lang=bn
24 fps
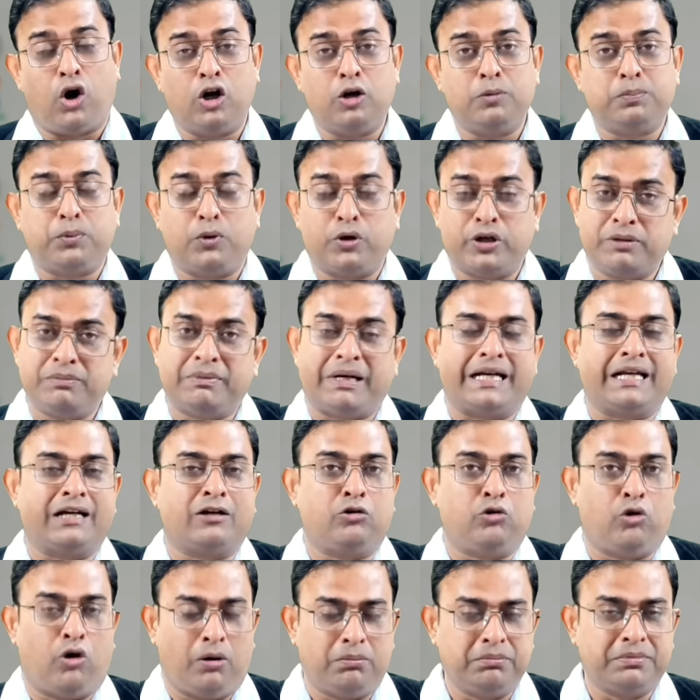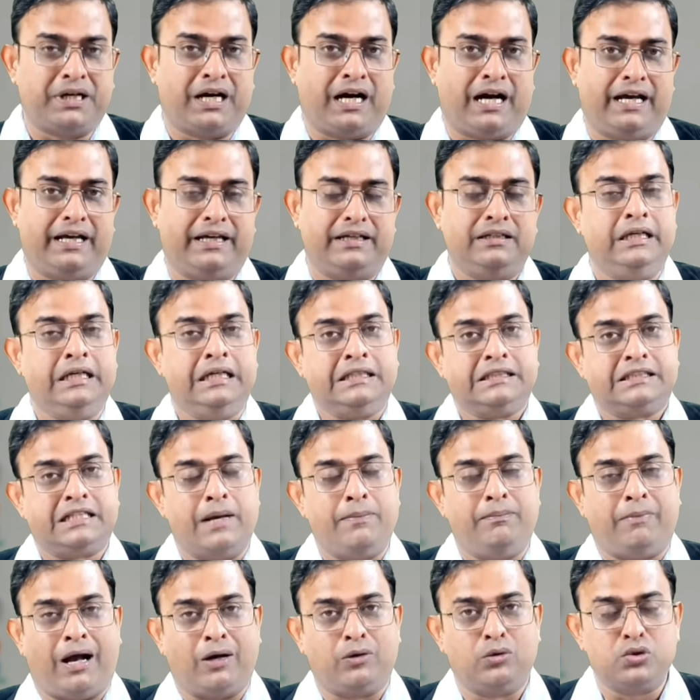জল পরিমাণে কম খাই
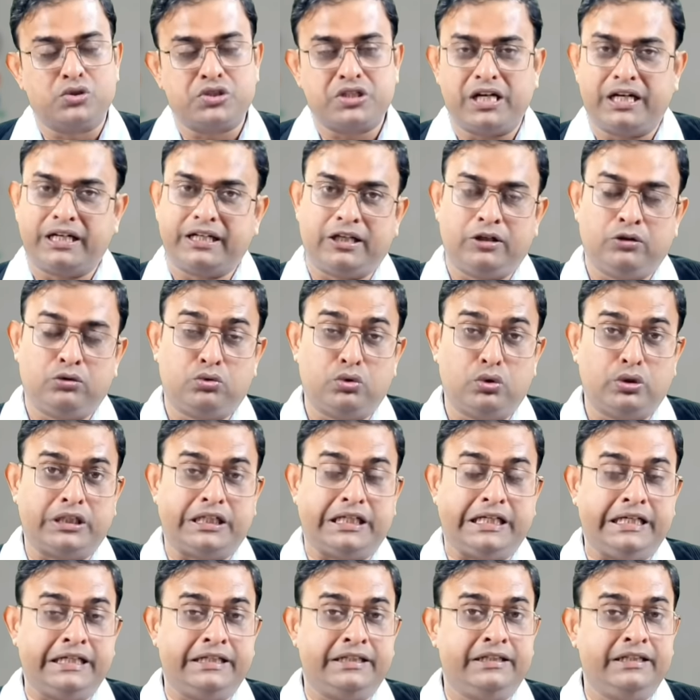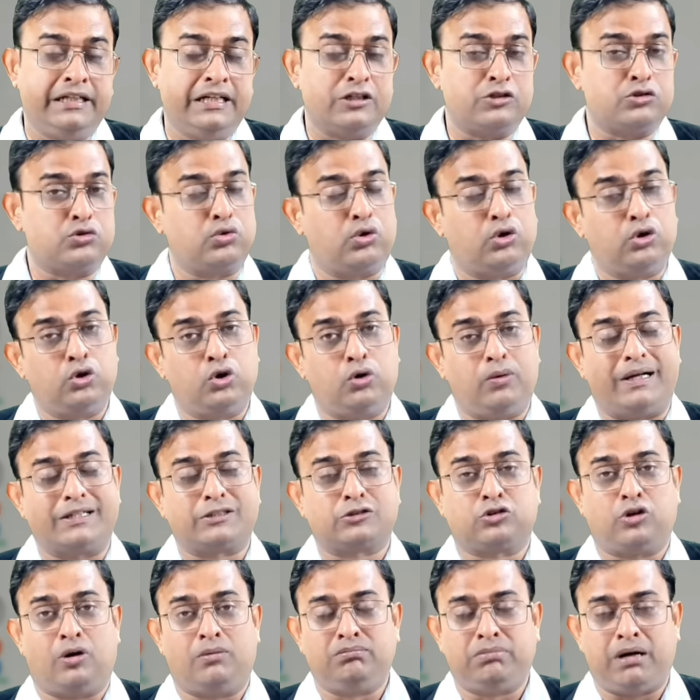সেই মানুষটির কিন্তু কিডনি স্টোন
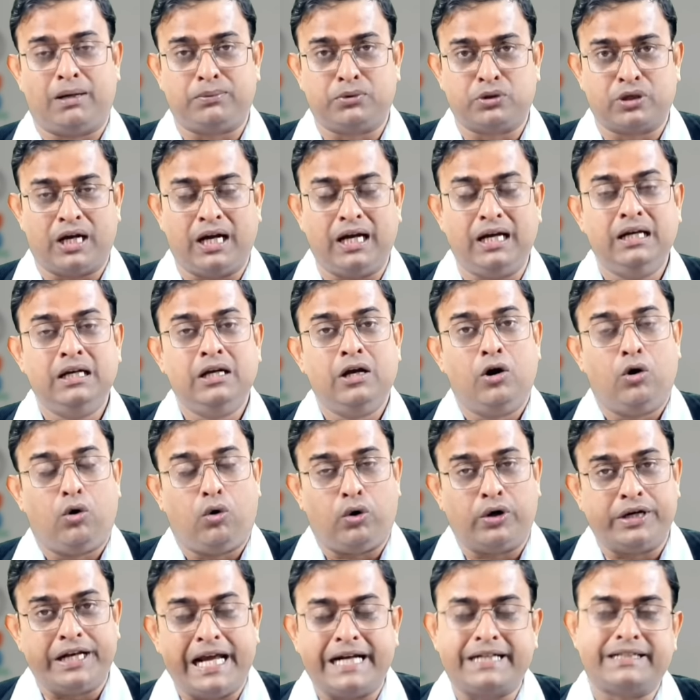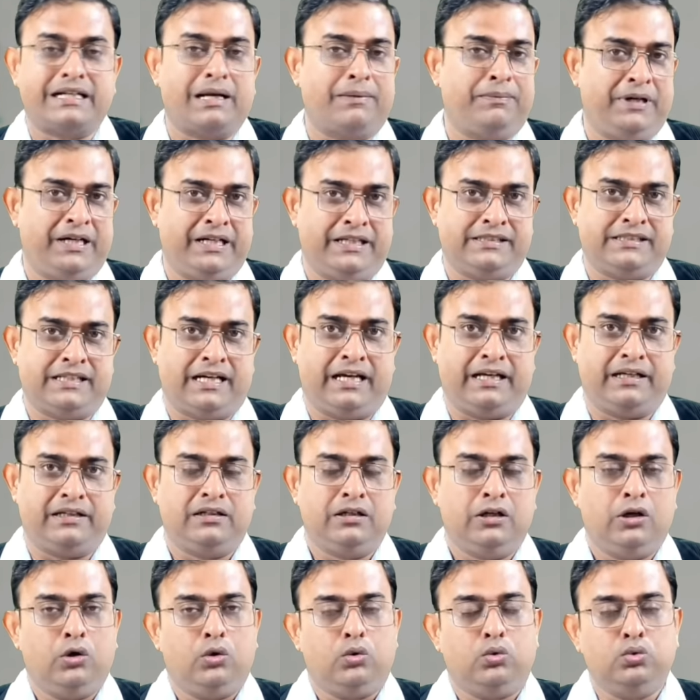হওয়ার সম্ভাবনা অনেকটা বেড়ে যায়
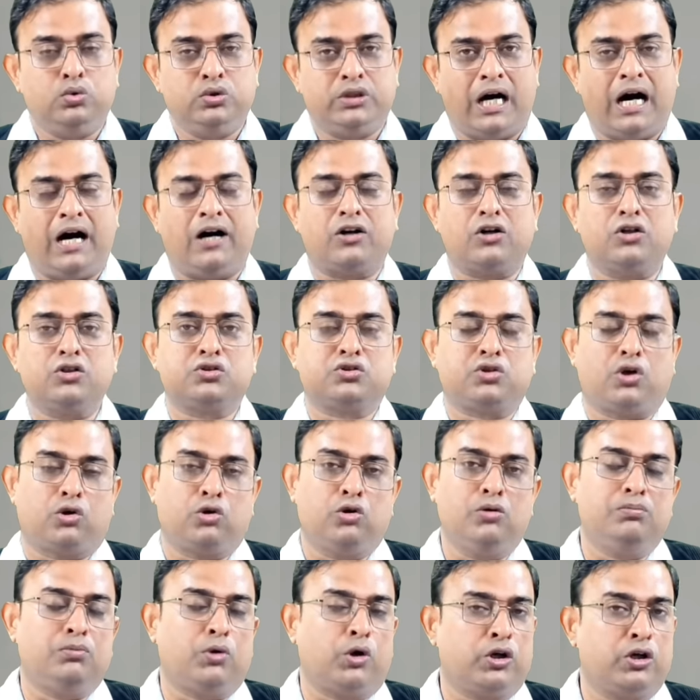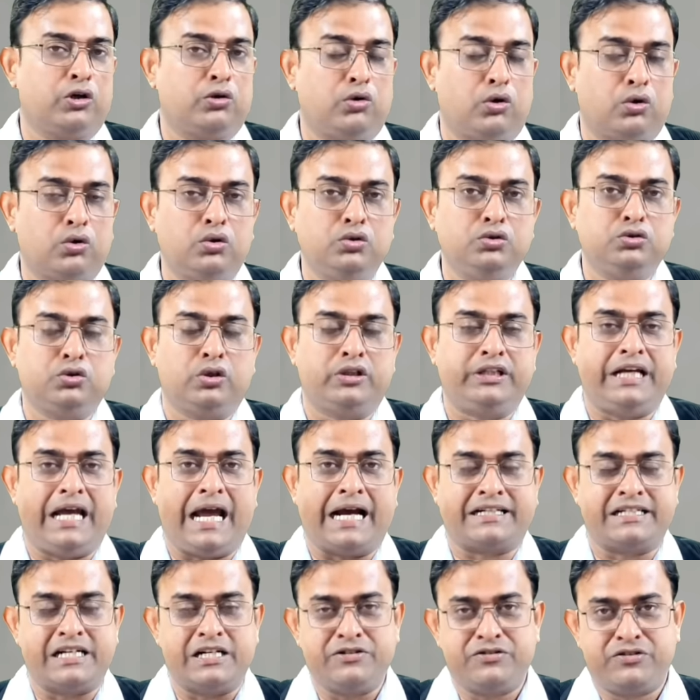উদাহরণস্বরূপ মনে করুন যদি
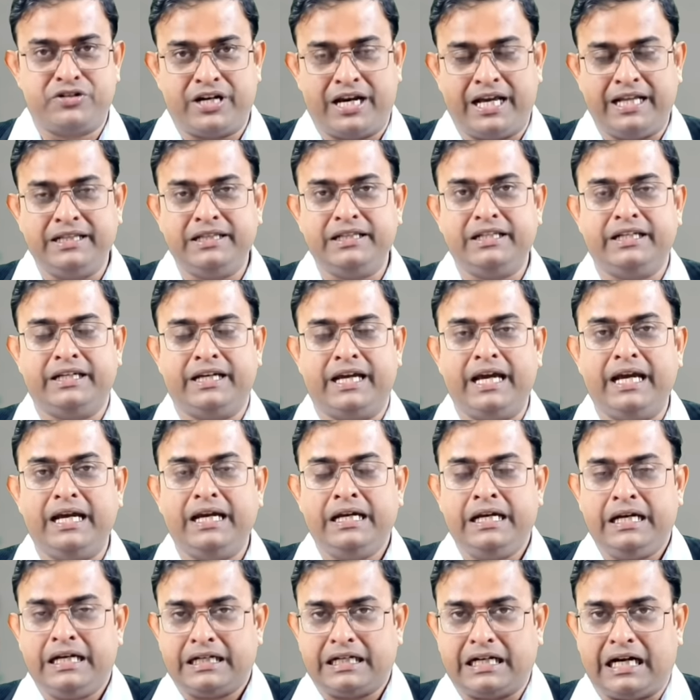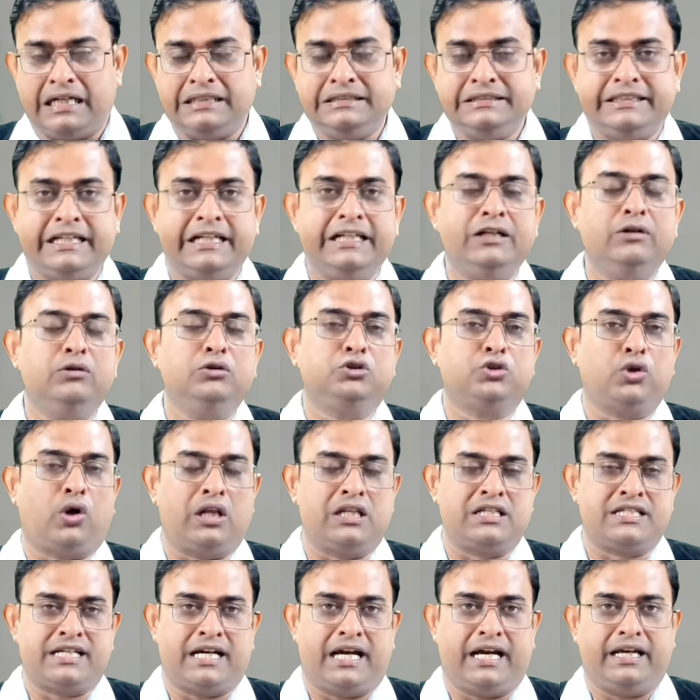একটি ড্রেন দিয়ে কন্টিনিউ
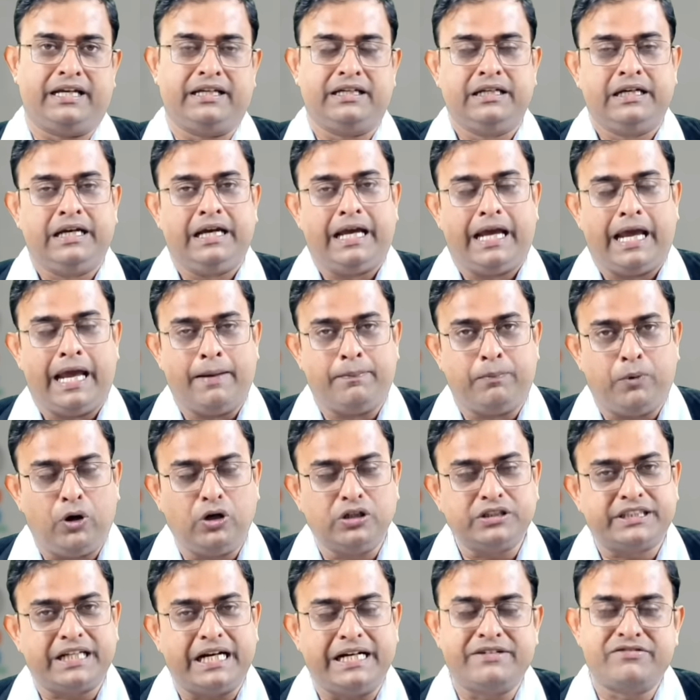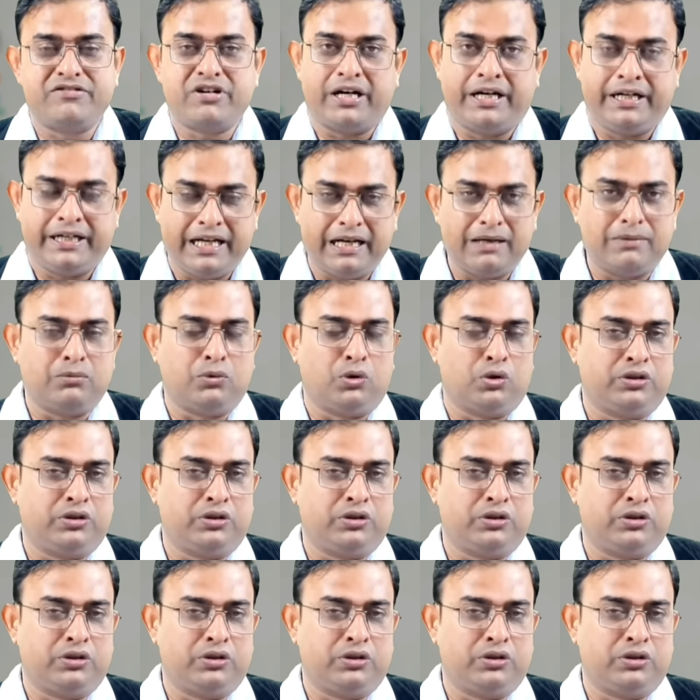জল যায় এবং সে ড্রেনের